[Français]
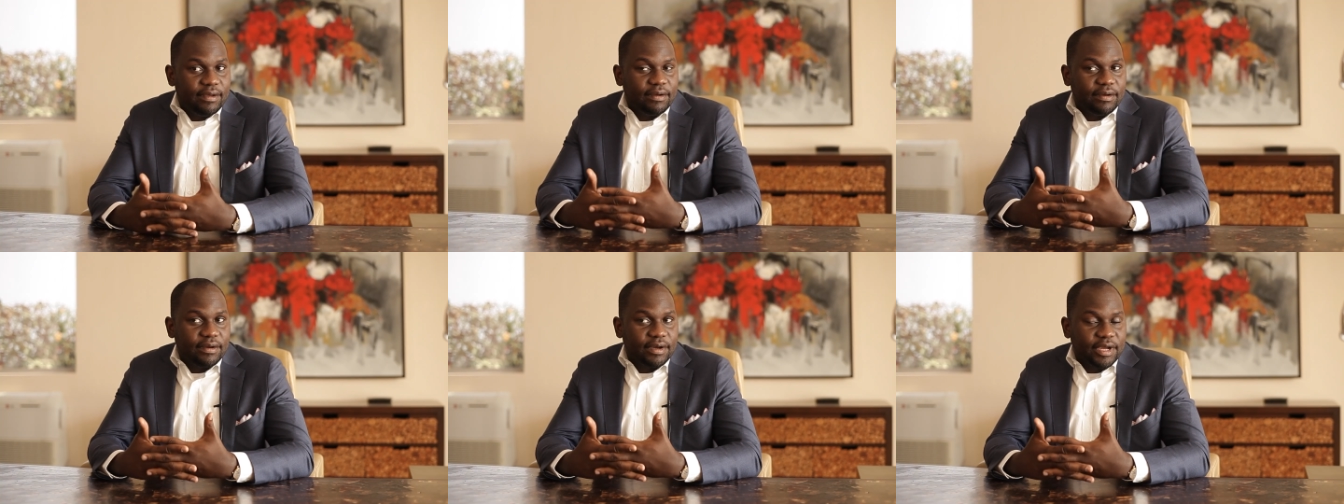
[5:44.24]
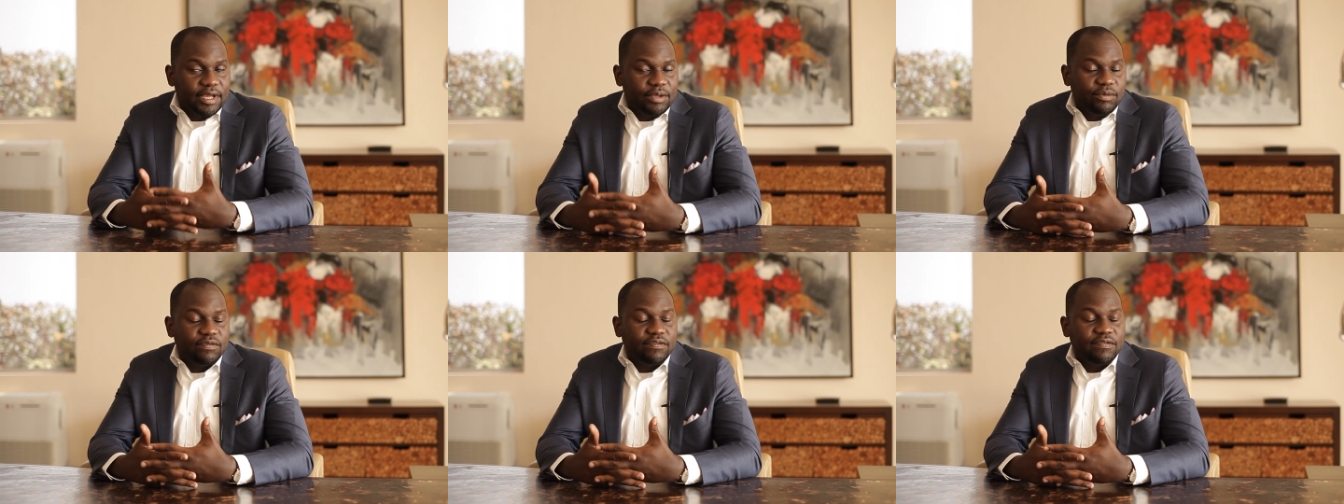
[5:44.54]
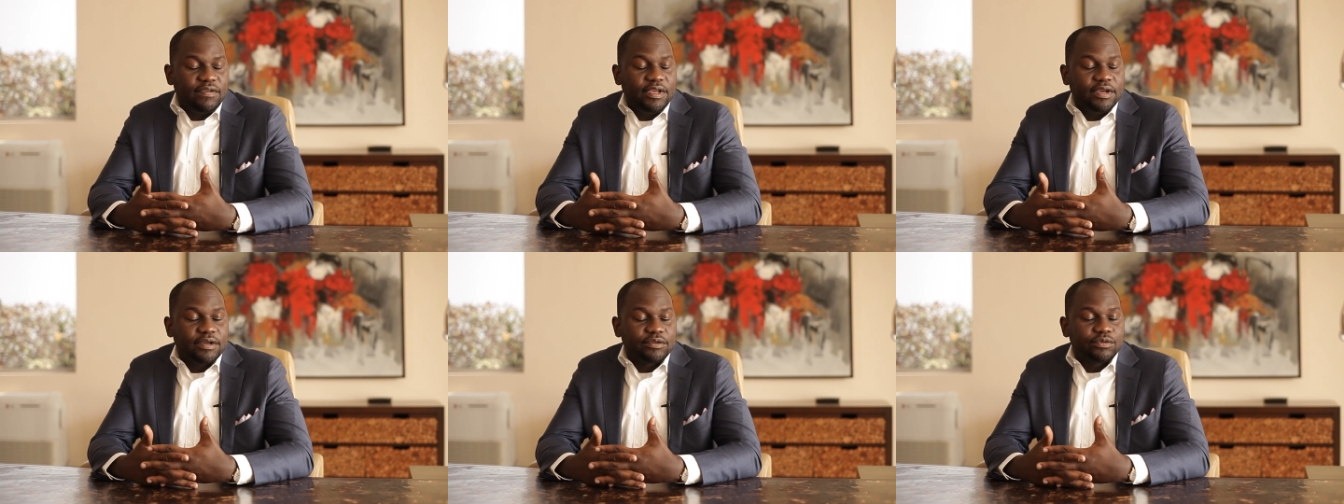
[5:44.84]

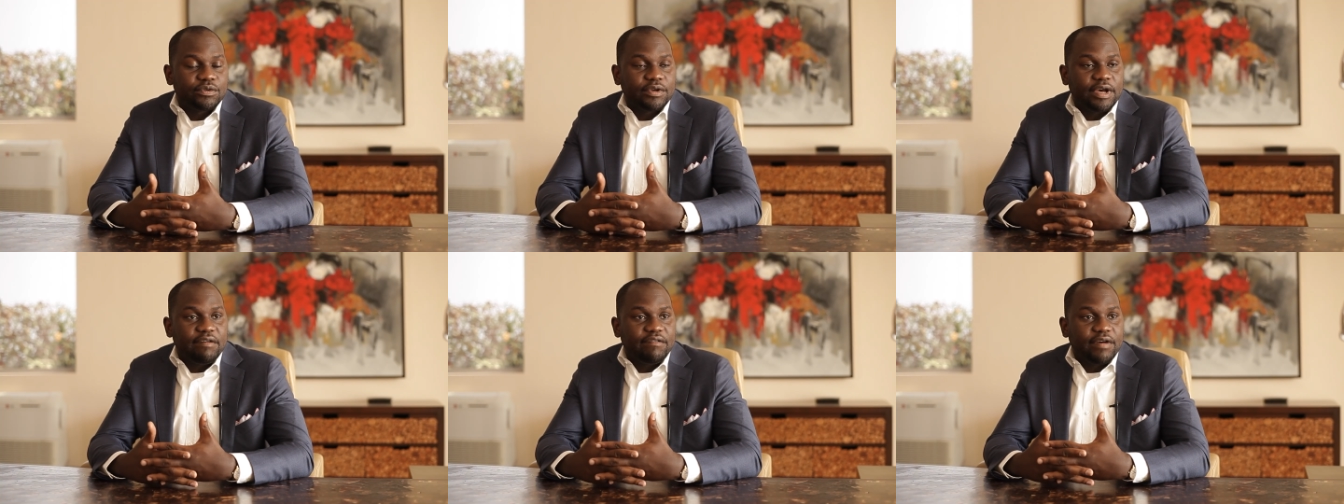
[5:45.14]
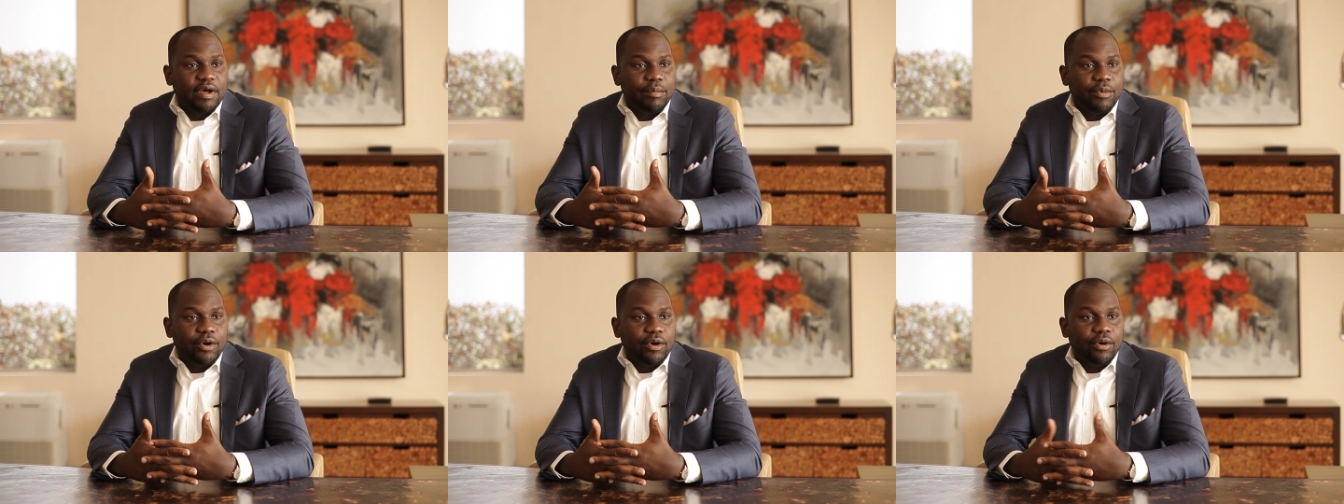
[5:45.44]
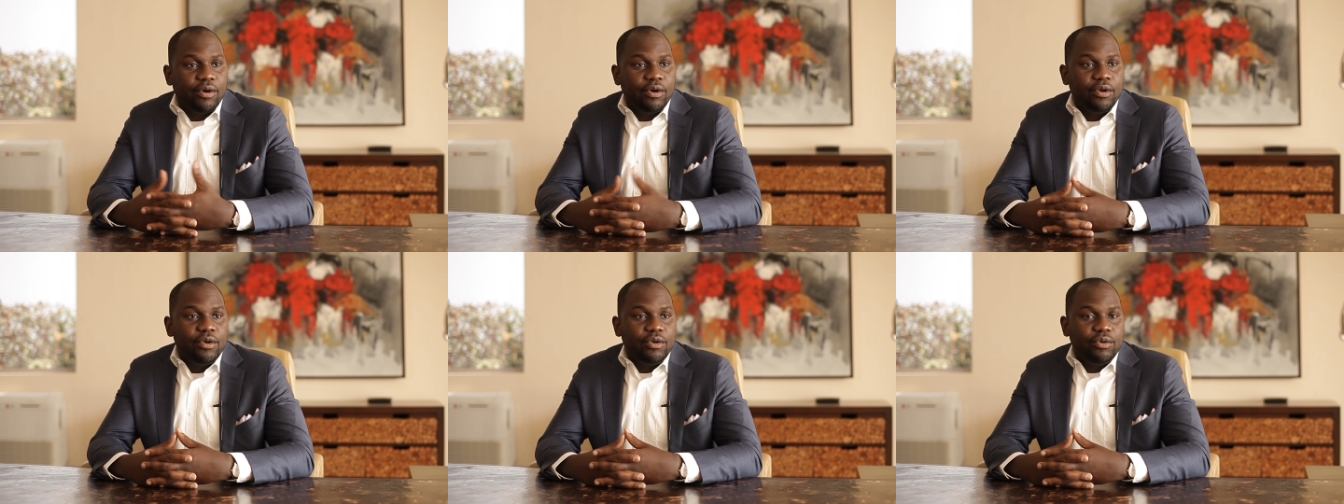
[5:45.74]
Réussir sera vraiment
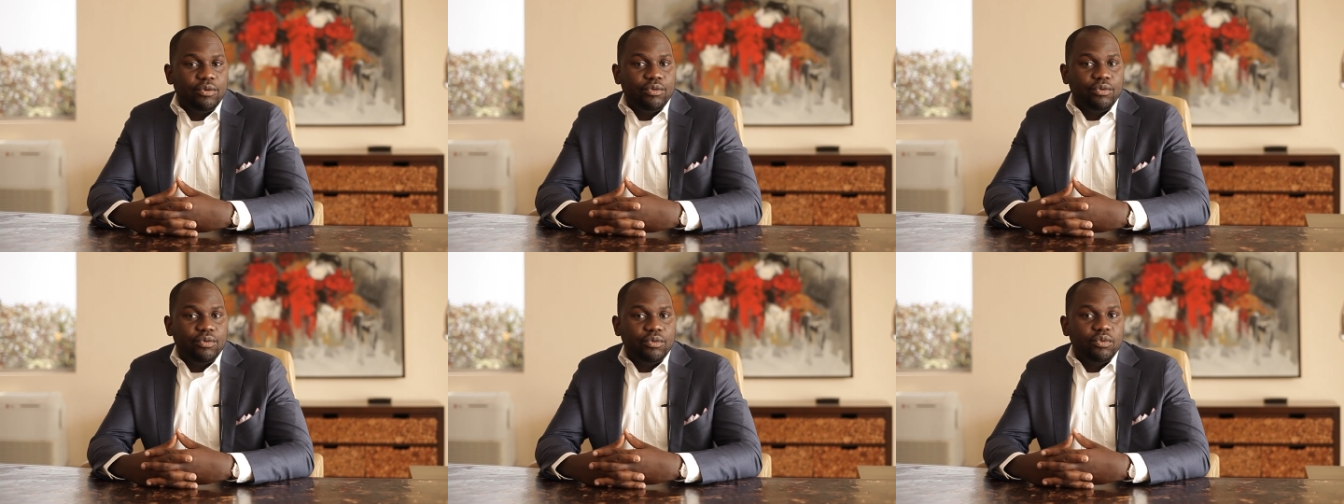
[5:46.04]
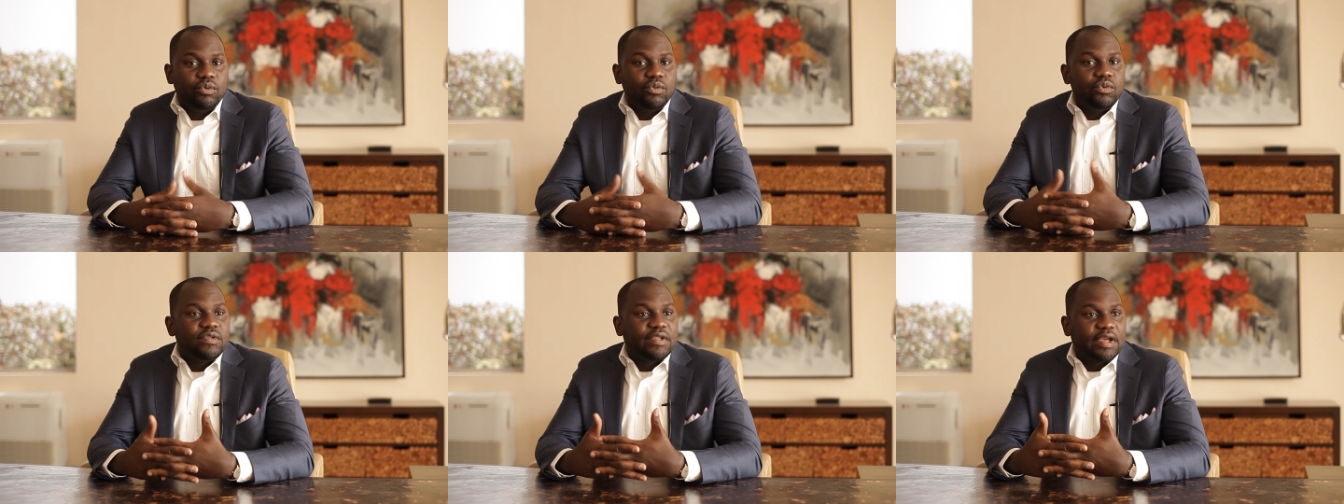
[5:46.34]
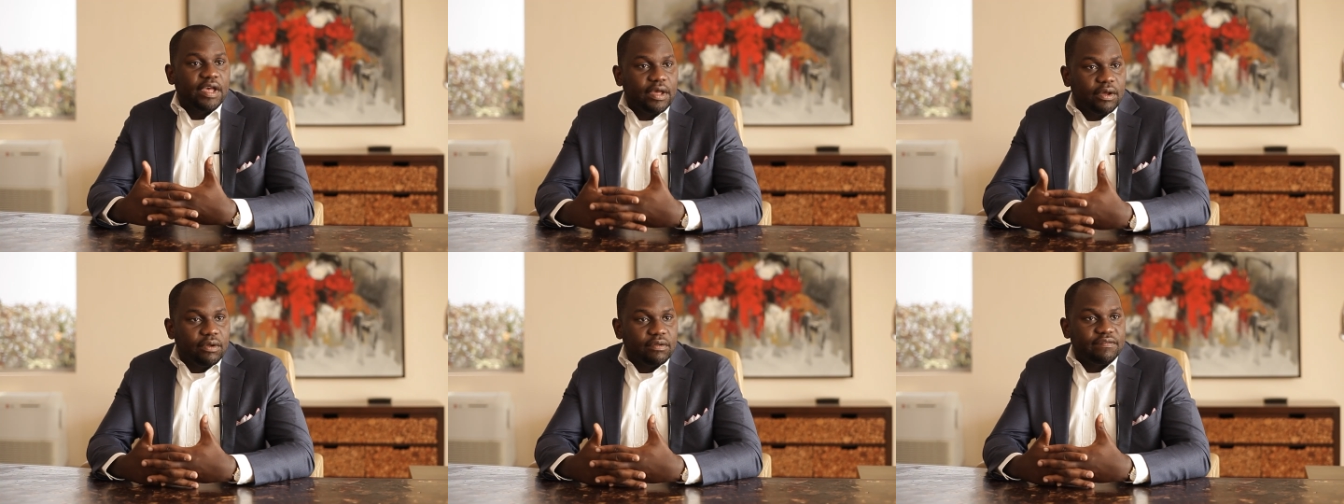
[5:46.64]
une
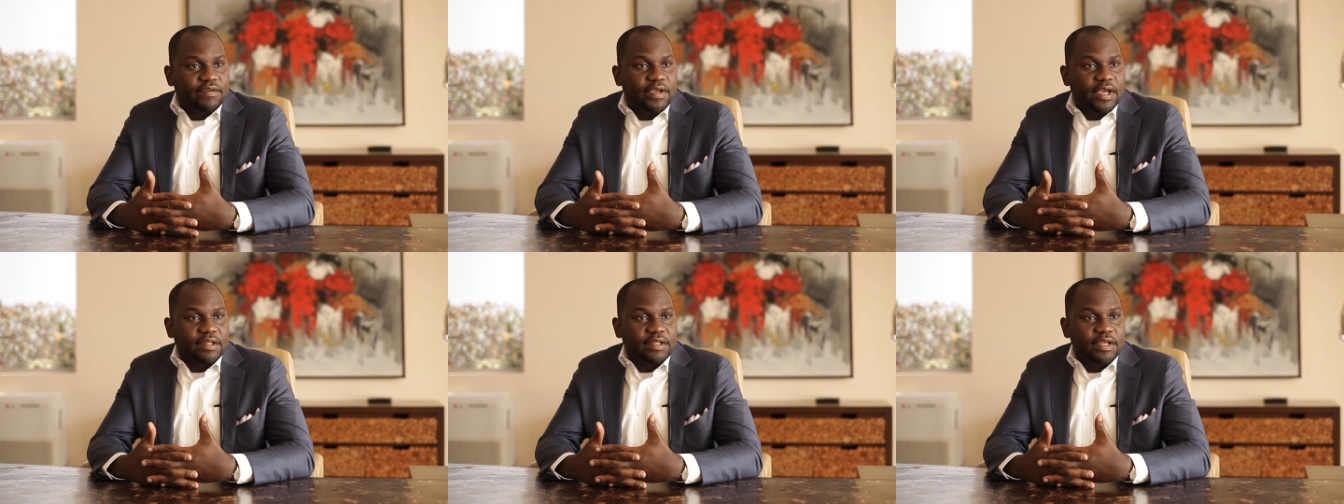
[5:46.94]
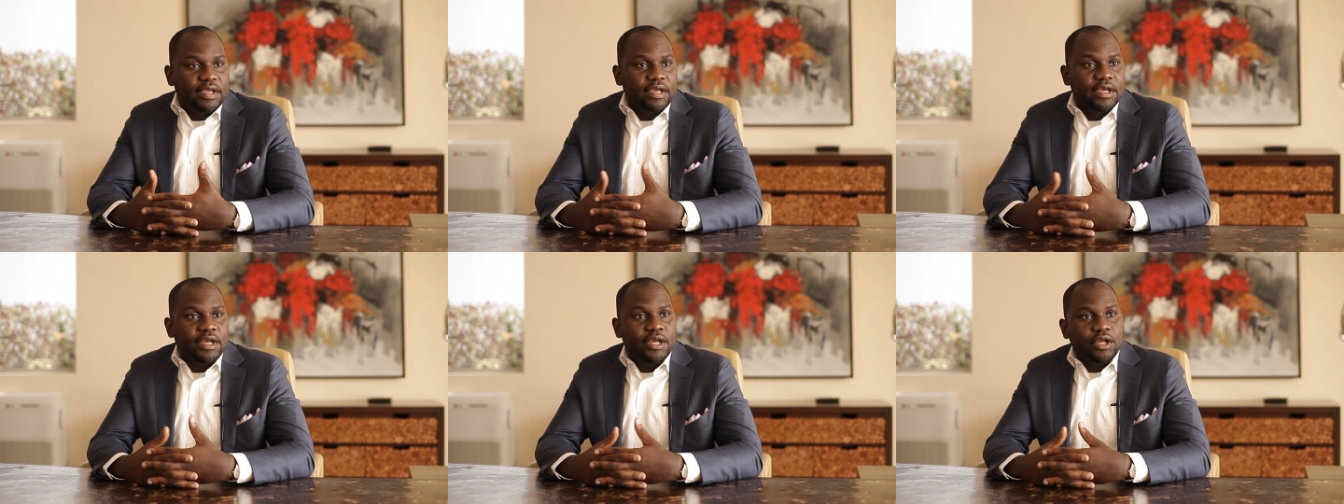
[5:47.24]
très grande fierté